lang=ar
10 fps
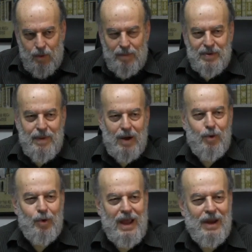هو مش
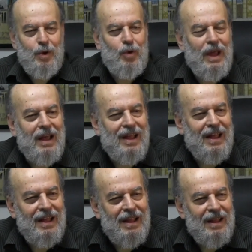معقول يعني خلق
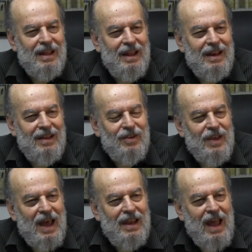
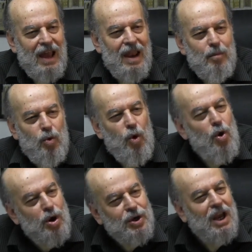الانسان يعلم
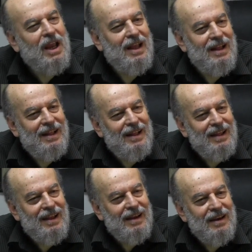كل شيء
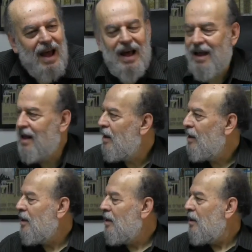لا
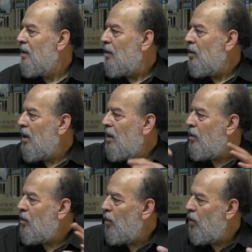هو
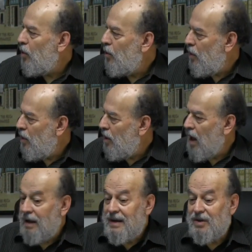كله
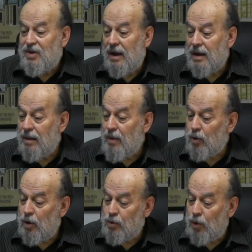اه نيجي
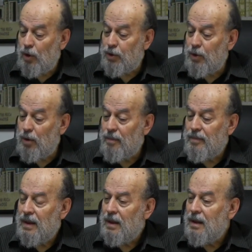لموضوع الظلم